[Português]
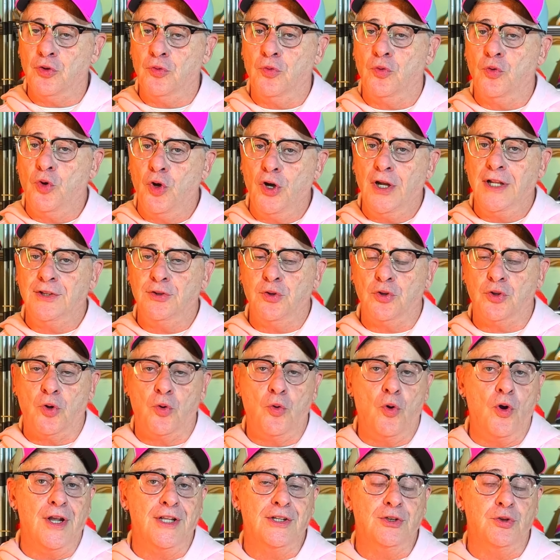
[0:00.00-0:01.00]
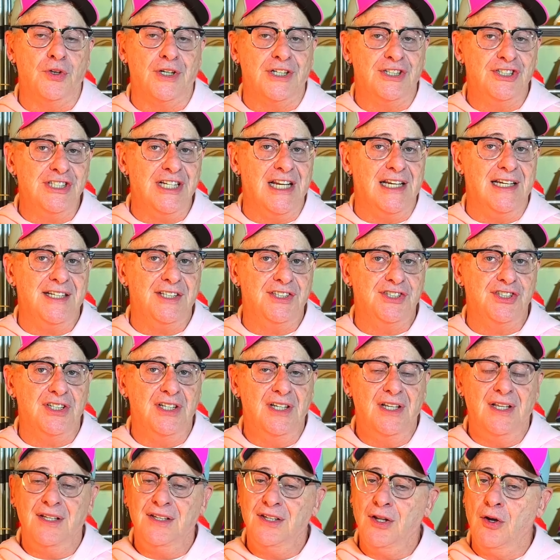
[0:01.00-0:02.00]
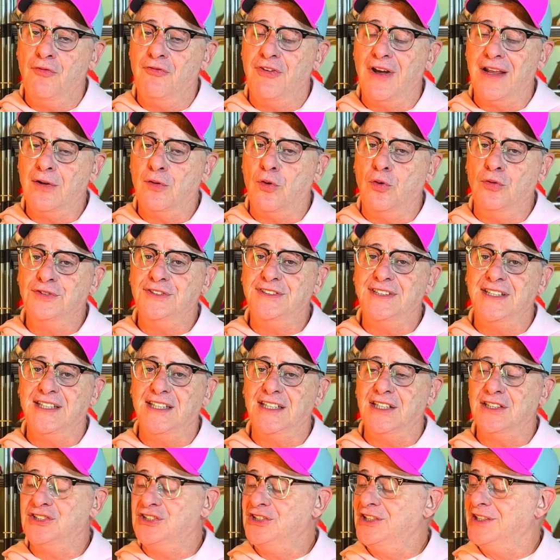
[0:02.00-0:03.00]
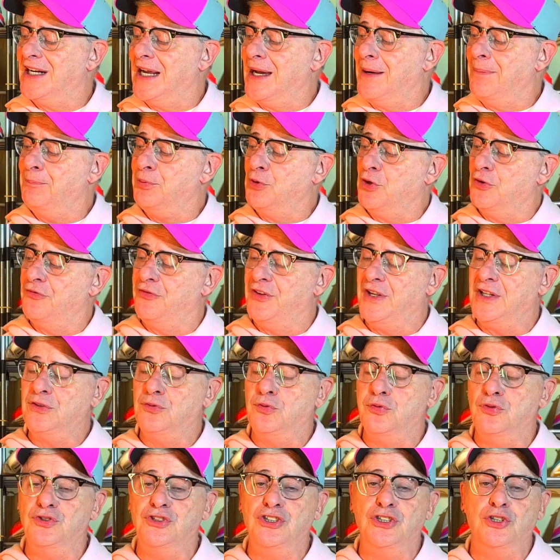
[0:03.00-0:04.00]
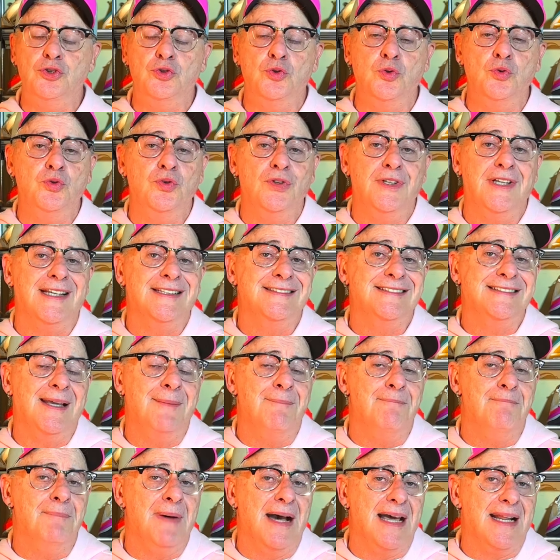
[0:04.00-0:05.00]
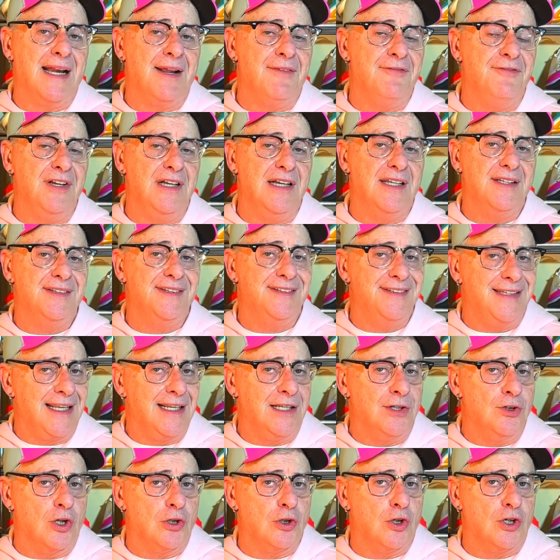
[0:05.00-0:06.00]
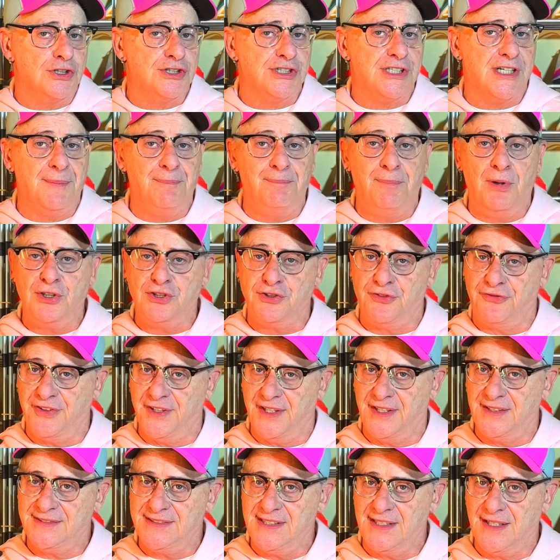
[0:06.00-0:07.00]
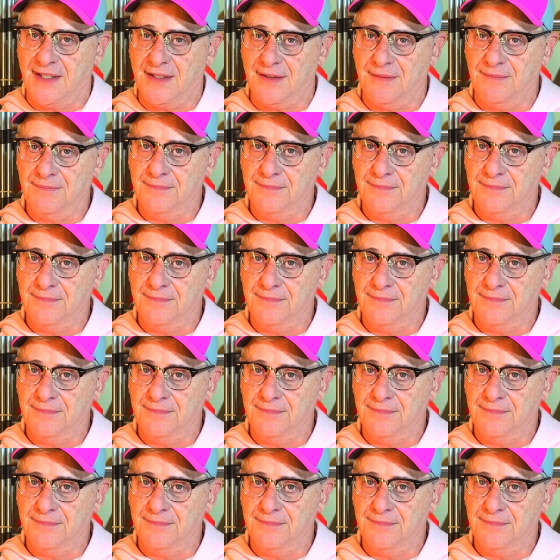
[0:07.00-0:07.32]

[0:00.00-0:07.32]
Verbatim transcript: um corredor ou corredora de elite, não vai conseguir tirar proveito de tudo que essa maravilha tecnológica pode oferecer.